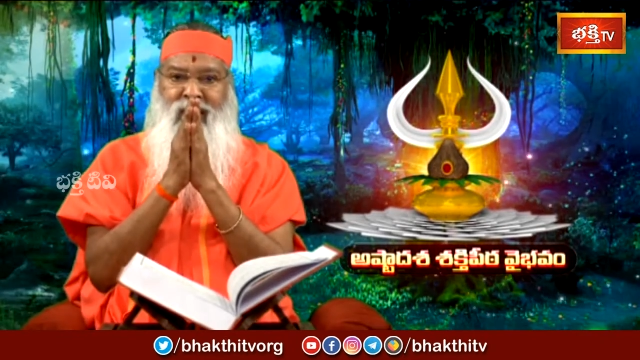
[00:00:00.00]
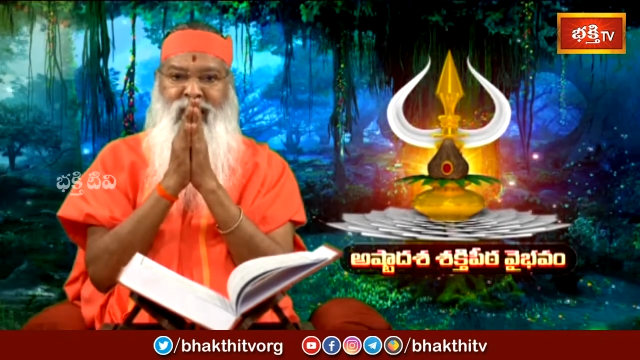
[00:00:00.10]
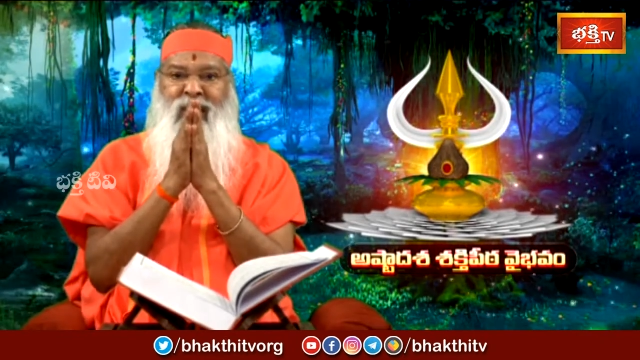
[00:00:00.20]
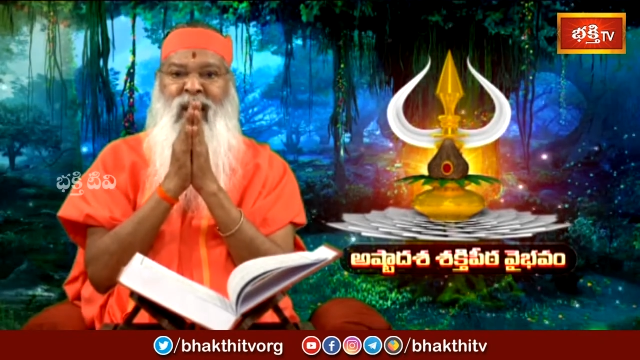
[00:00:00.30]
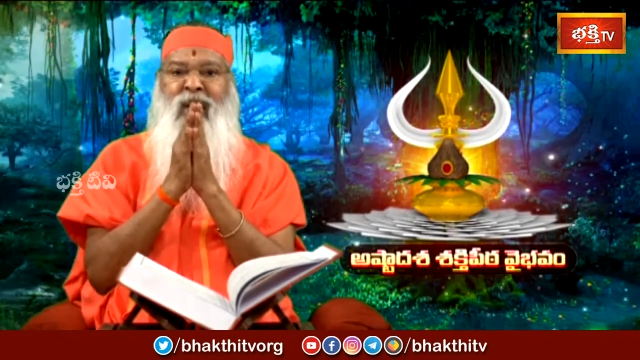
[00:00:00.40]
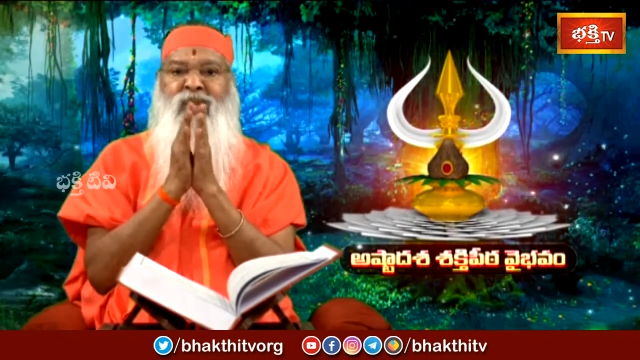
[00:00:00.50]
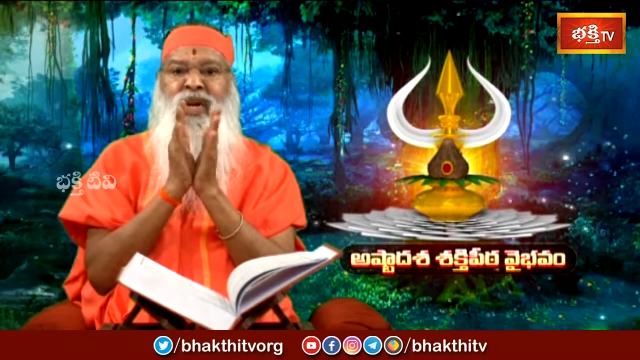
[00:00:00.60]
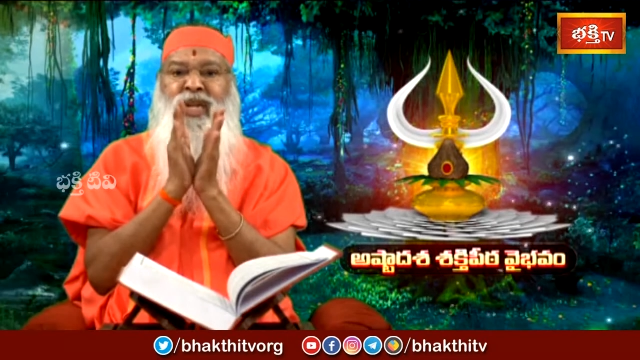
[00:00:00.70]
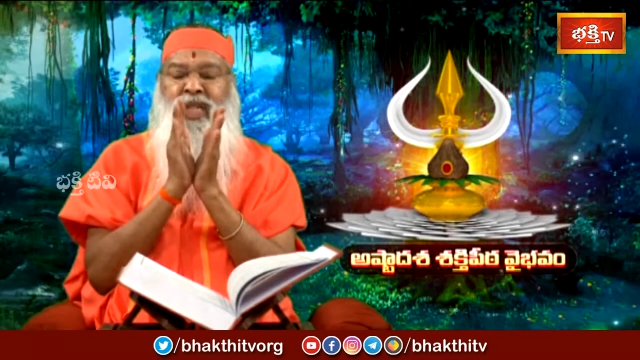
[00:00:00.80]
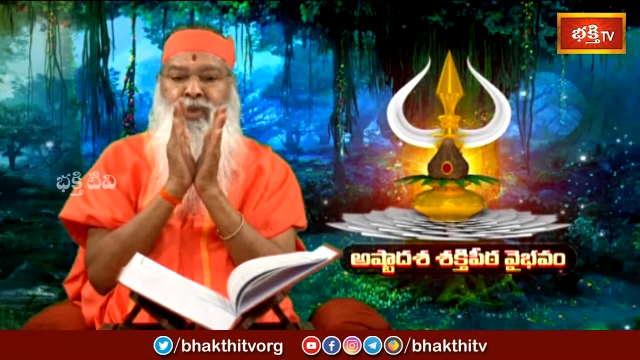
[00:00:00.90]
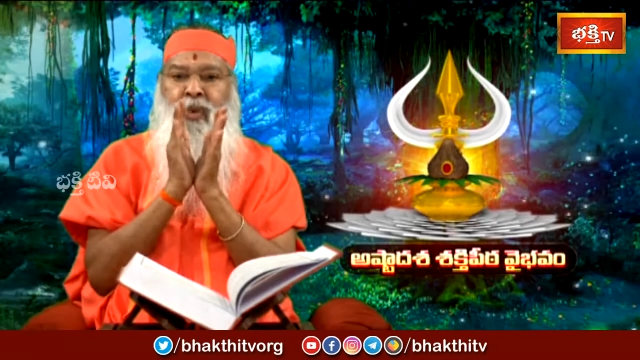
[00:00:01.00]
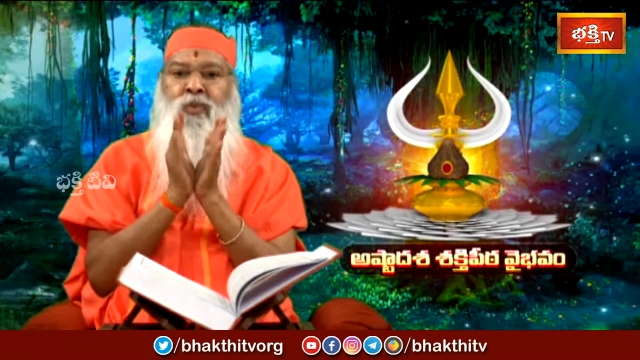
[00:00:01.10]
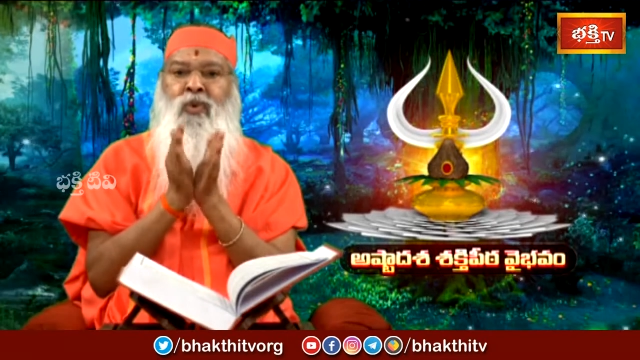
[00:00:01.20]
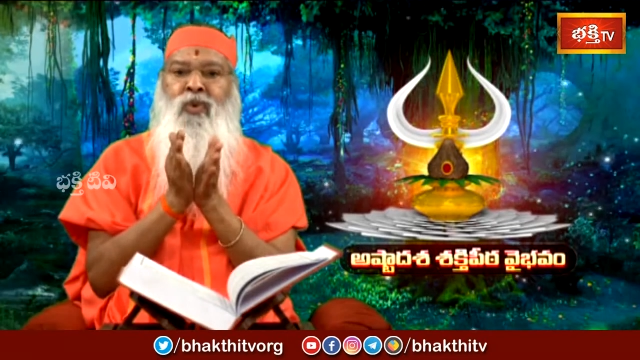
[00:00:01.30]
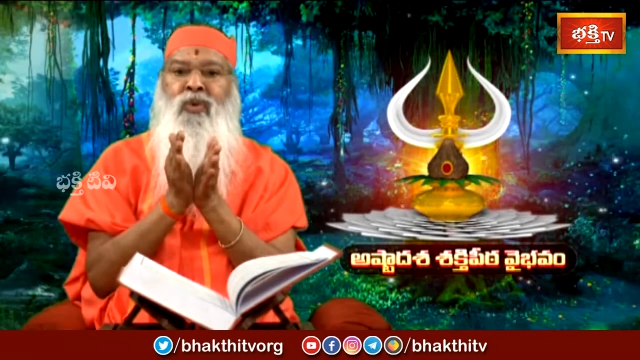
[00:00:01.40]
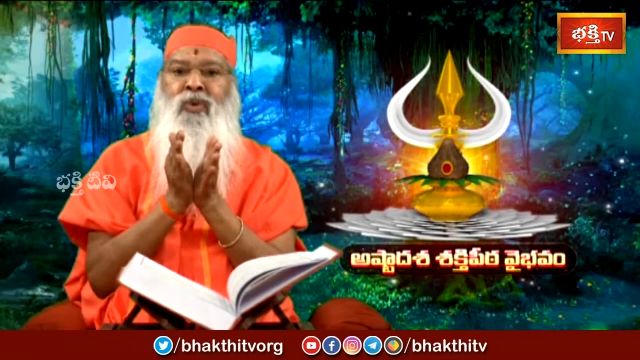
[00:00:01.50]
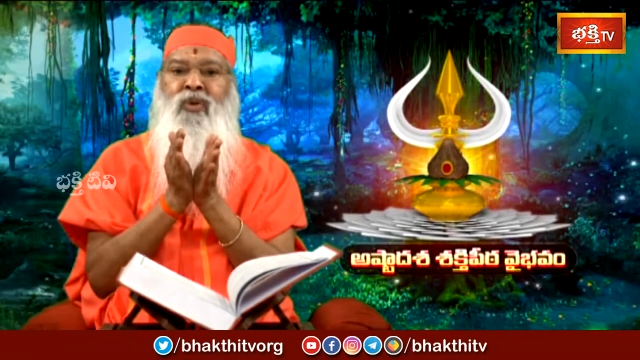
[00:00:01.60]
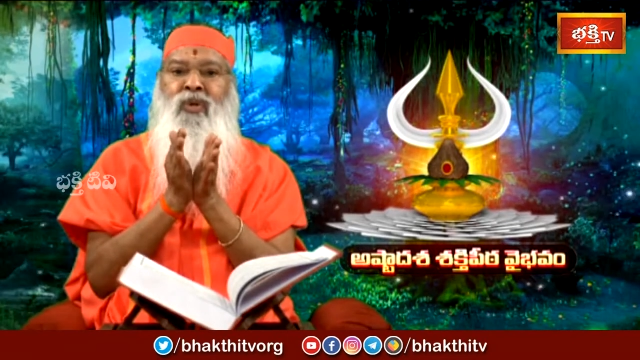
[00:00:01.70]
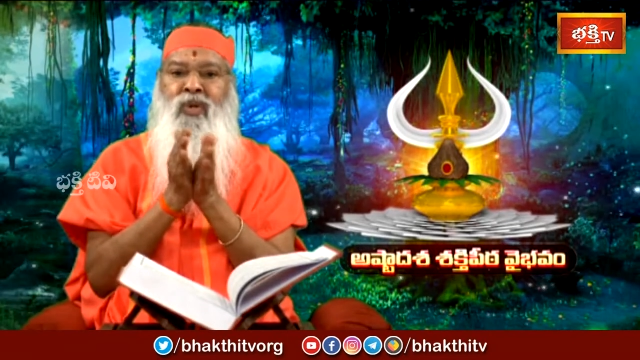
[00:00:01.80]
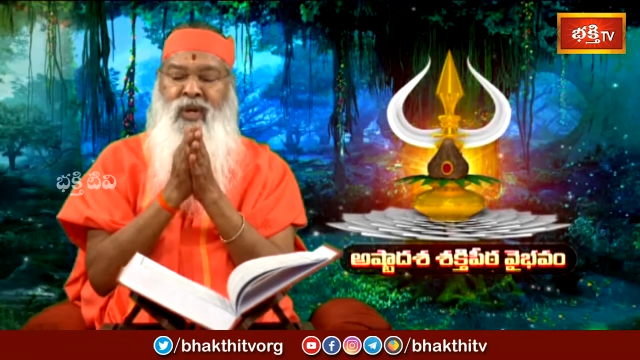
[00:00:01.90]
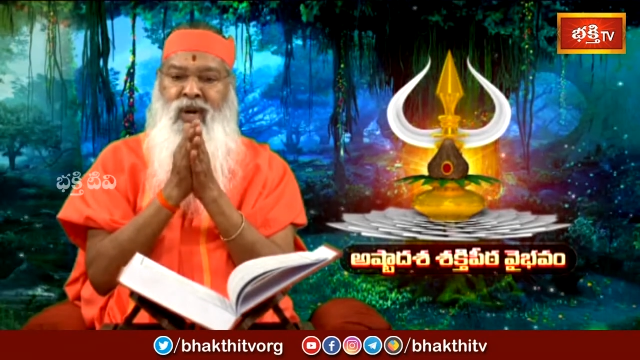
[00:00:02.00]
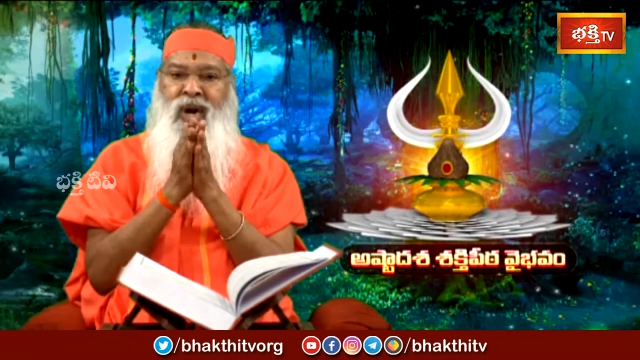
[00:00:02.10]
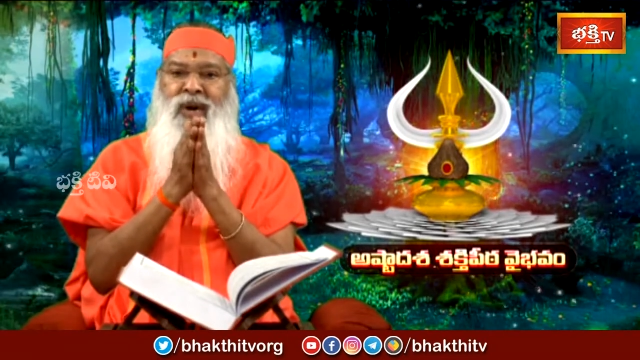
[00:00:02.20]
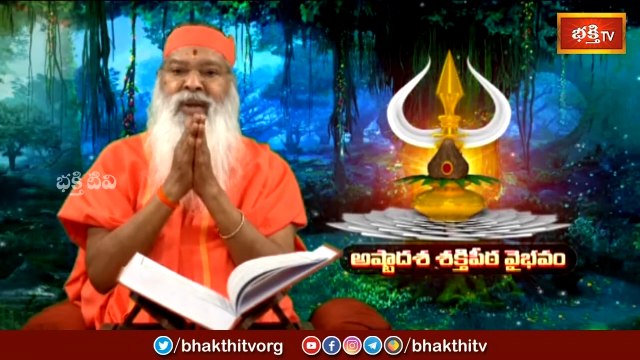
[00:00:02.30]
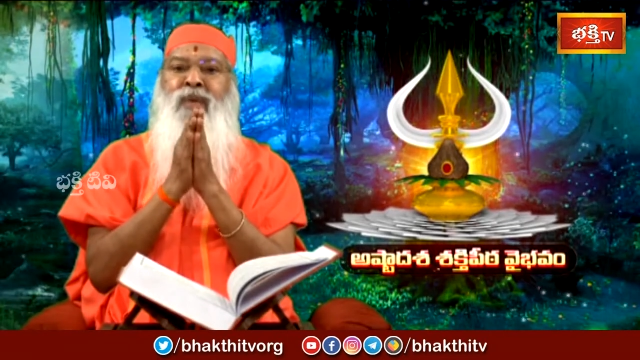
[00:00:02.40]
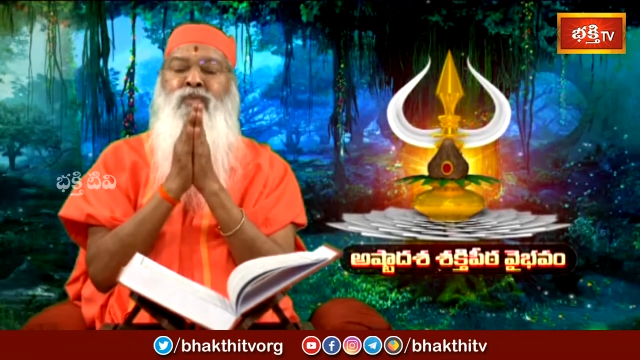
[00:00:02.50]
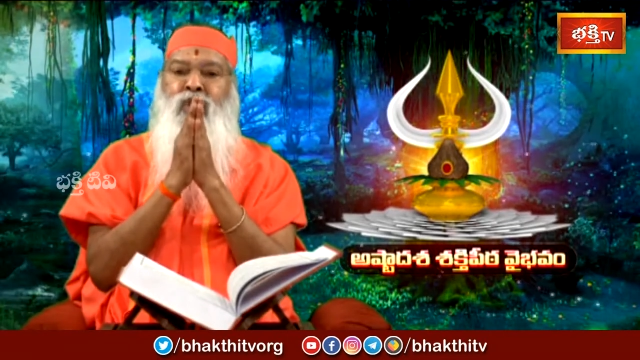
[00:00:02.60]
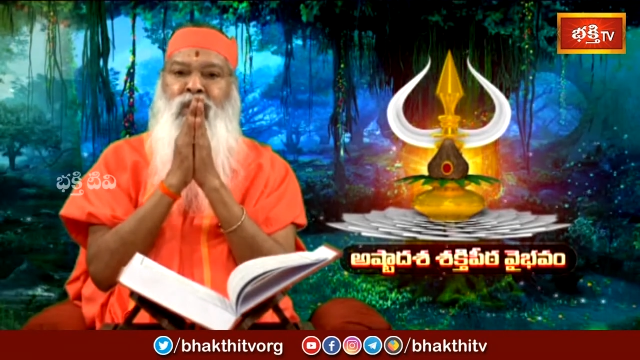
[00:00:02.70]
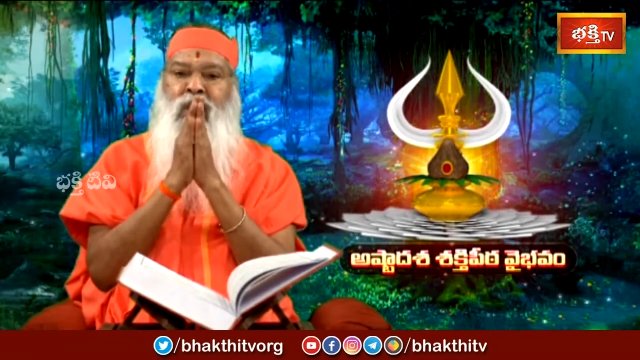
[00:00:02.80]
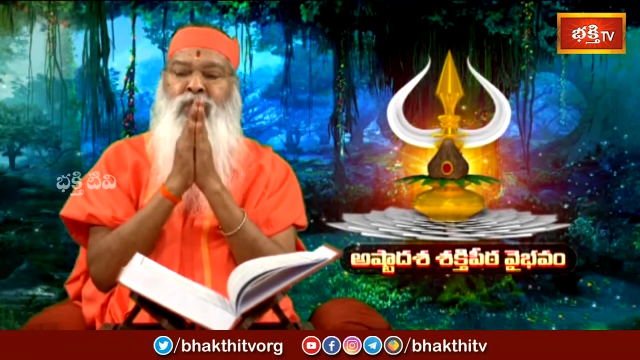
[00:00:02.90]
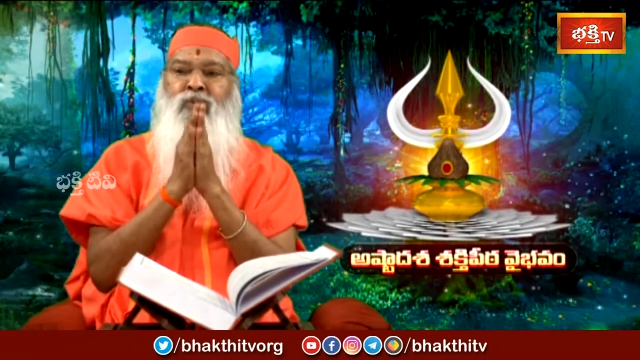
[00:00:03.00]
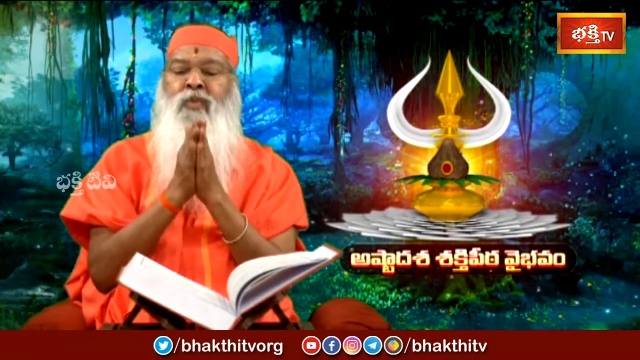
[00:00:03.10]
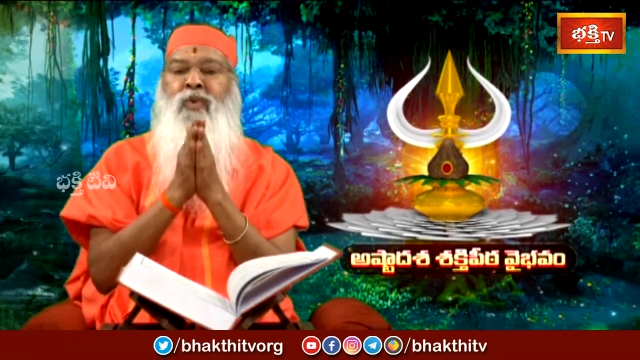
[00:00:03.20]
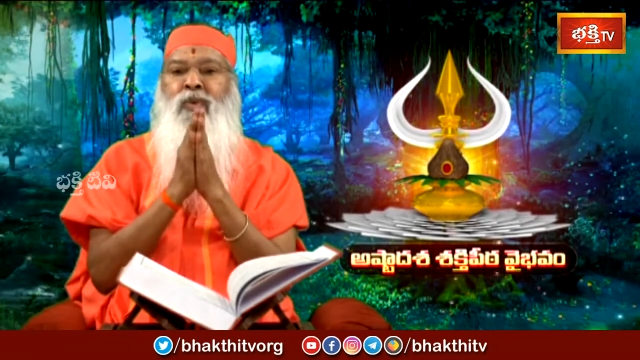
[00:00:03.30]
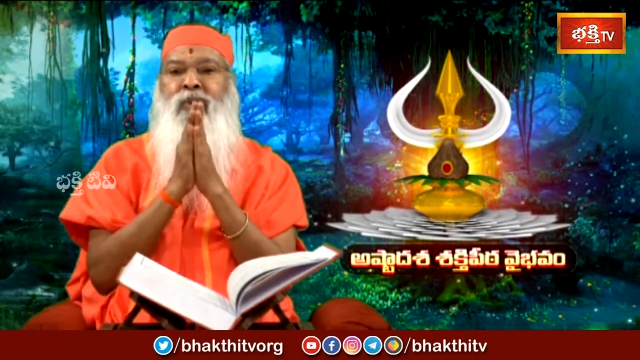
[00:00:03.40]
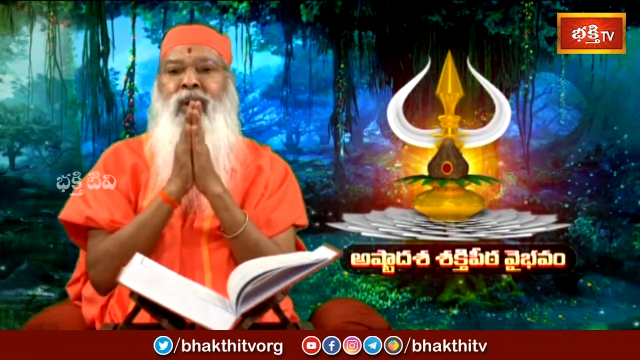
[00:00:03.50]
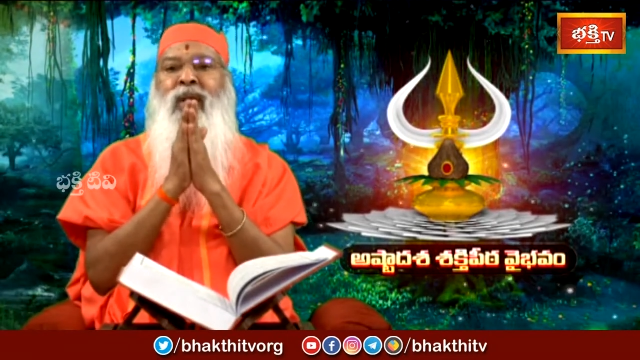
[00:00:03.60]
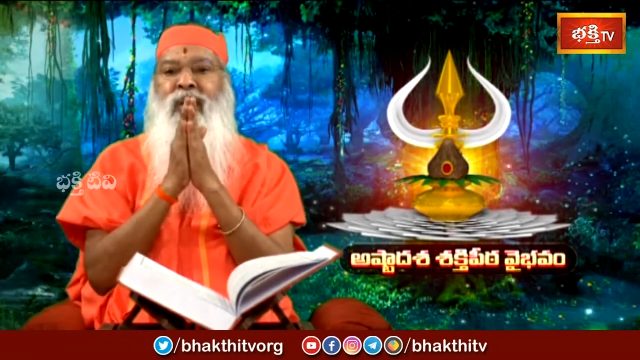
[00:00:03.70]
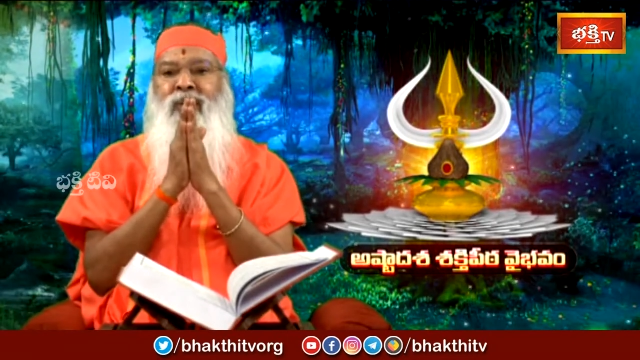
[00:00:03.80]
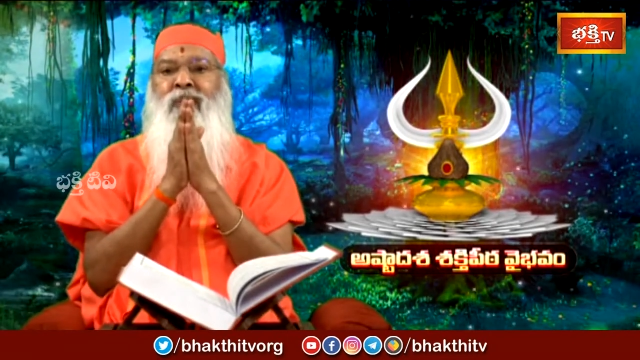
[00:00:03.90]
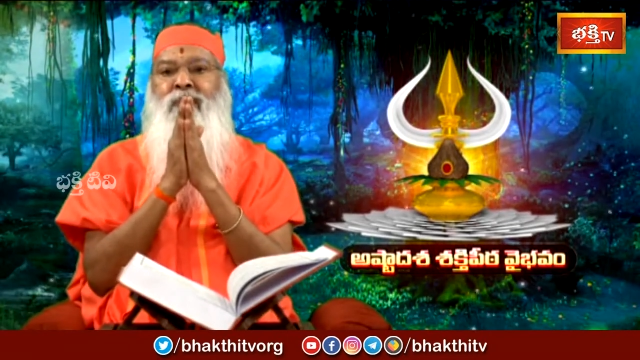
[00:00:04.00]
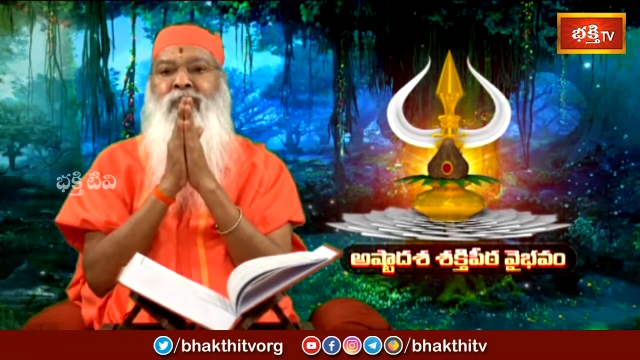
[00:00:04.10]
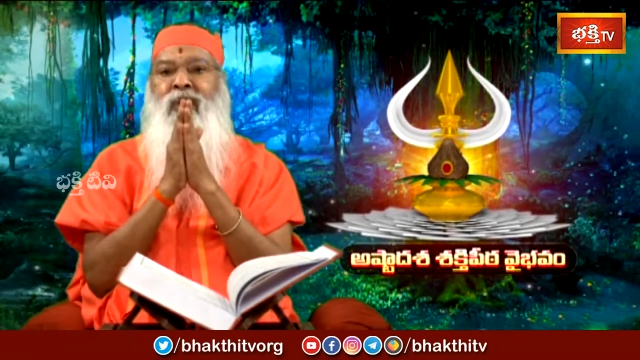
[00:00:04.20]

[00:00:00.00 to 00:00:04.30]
నా షఠత్వము అంటే మూర్ఖత్వము అని అర్థం